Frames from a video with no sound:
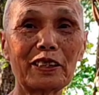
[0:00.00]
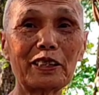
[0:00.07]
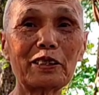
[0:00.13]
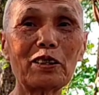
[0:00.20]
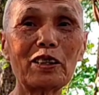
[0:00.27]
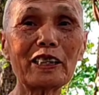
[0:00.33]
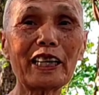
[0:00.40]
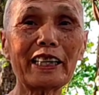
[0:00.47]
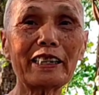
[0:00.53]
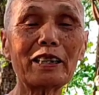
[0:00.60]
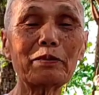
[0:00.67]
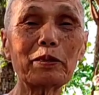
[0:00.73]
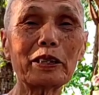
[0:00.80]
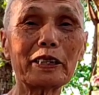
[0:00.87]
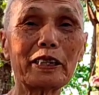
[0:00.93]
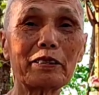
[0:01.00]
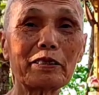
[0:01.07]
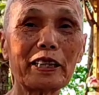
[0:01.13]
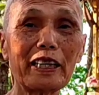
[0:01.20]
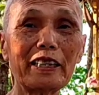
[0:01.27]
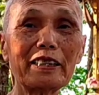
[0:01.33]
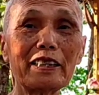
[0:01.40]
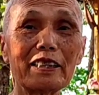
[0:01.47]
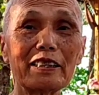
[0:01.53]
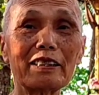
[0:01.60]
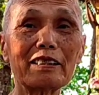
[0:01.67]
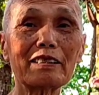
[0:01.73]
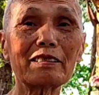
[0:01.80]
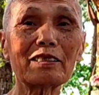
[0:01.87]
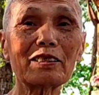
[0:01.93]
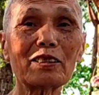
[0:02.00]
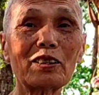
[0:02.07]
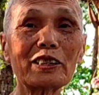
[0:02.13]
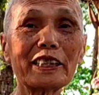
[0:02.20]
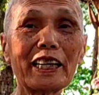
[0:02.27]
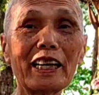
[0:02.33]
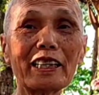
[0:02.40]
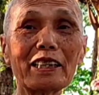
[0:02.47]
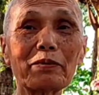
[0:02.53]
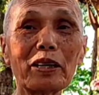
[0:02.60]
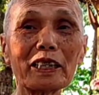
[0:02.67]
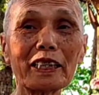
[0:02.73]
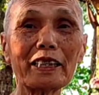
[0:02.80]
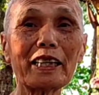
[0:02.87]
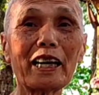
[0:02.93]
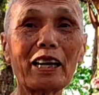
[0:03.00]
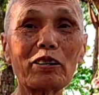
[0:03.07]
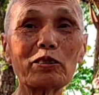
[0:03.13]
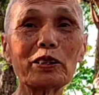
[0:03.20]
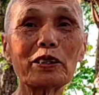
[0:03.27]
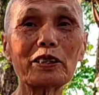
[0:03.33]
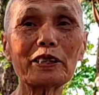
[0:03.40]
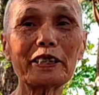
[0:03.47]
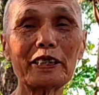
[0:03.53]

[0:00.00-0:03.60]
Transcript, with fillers: thì chọn lành là 10 điều thiện chọn sáng là bắt chánh đạo nữa